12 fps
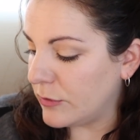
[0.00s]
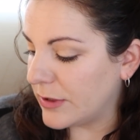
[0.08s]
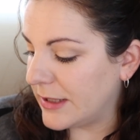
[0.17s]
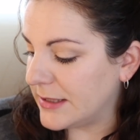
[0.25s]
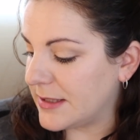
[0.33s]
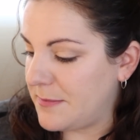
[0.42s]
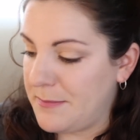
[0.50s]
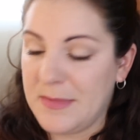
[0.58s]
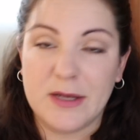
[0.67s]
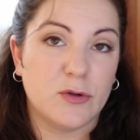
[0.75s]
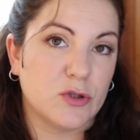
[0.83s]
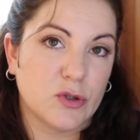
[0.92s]
de lo que es
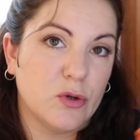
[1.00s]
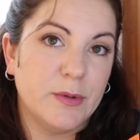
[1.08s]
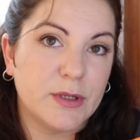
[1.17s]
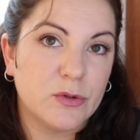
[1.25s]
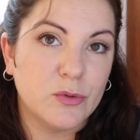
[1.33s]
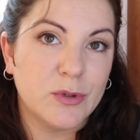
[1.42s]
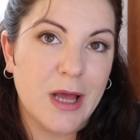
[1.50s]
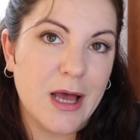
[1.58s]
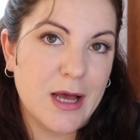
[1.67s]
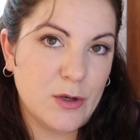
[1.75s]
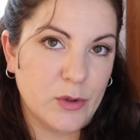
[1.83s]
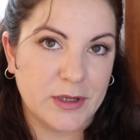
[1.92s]
menos cobertura
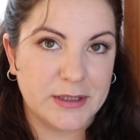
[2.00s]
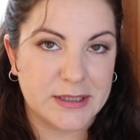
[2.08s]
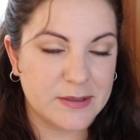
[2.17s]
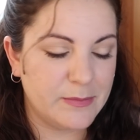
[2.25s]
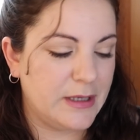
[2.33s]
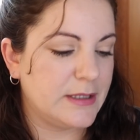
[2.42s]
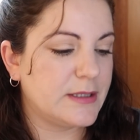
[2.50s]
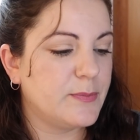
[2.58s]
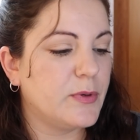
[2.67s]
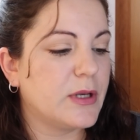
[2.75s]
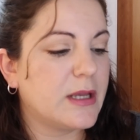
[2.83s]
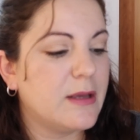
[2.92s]
a lo que es más.
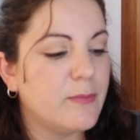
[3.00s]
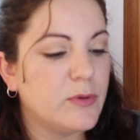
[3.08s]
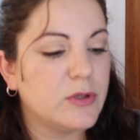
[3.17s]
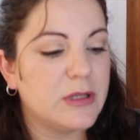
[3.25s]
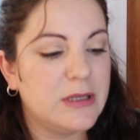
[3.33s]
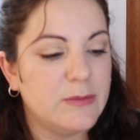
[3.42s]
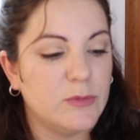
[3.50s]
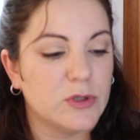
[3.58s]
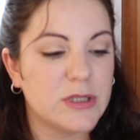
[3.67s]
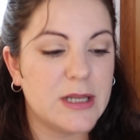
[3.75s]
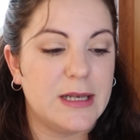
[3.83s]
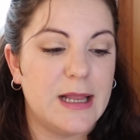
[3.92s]
Por ejemplo,
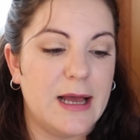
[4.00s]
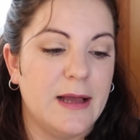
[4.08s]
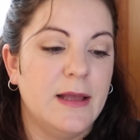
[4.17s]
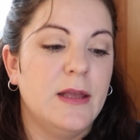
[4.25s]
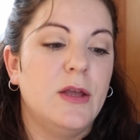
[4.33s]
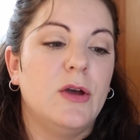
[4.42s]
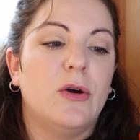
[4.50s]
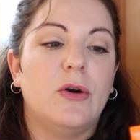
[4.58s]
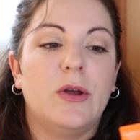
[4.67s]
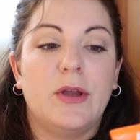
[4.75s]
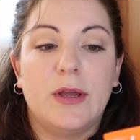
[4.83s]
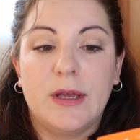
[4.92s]
tenemos la
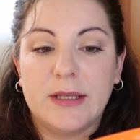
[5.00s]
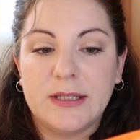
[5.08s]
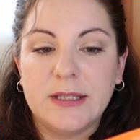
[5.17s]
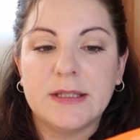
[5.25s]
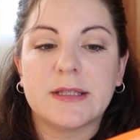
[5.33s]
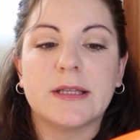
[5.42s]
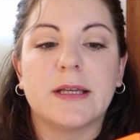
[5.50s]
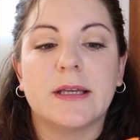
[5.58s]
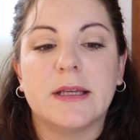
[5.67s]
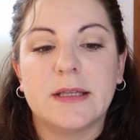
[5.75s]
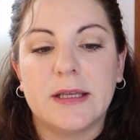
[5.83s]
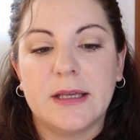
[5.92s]
eh, Ginseng
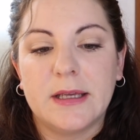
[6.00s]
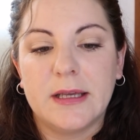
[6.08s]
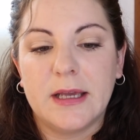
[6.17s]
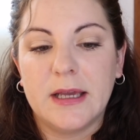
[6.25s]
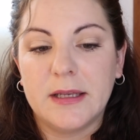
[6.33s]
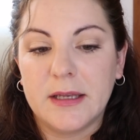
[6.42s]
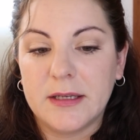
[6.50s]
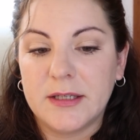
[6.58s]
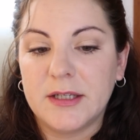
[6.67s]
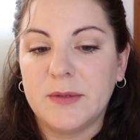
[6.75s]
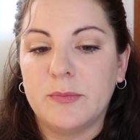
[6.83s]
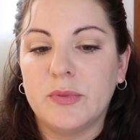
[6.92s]
eh,
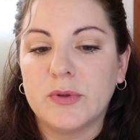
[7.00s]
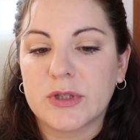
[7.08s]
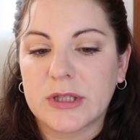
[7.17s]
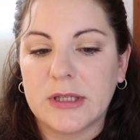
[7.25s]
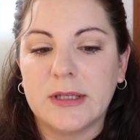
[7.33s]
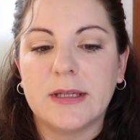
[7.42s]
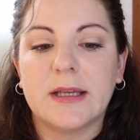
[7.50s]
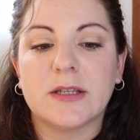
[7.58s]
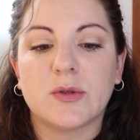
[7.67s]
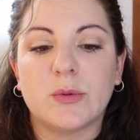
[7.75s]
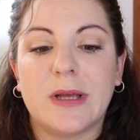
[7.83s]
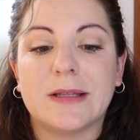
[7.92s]
Energy Boosting, que
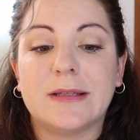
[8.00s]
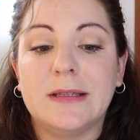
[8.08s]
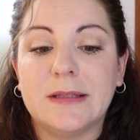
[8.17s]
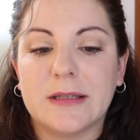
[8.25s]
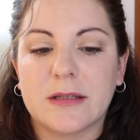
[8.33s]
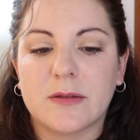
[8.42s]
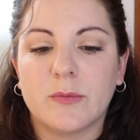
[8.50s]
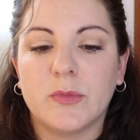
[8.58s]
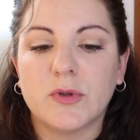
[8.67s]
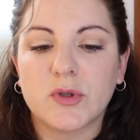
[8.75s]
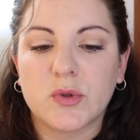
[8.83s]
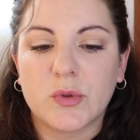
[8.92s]
es una Tinted
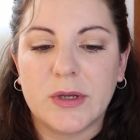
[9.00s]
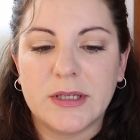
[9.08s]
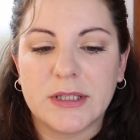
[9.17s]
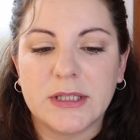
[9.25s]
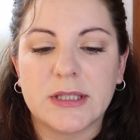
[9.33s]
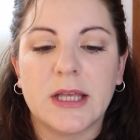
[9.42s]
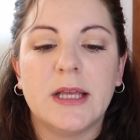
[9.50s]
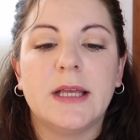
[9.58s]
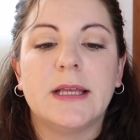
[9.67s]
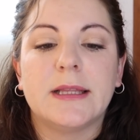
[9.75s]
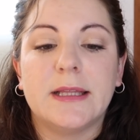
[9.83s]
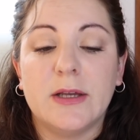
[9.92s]
Moisturizer
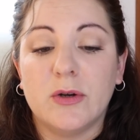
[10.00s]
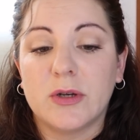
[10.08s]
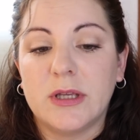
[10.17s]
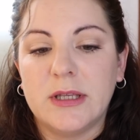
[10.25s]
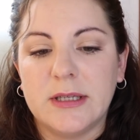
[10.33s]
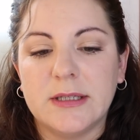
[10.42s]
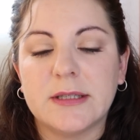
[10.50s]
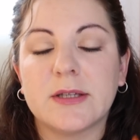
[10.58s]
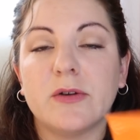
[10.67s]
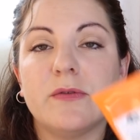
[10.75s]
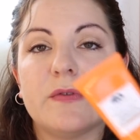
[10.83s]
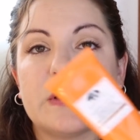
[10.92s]
de Origins
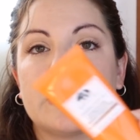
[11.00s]
con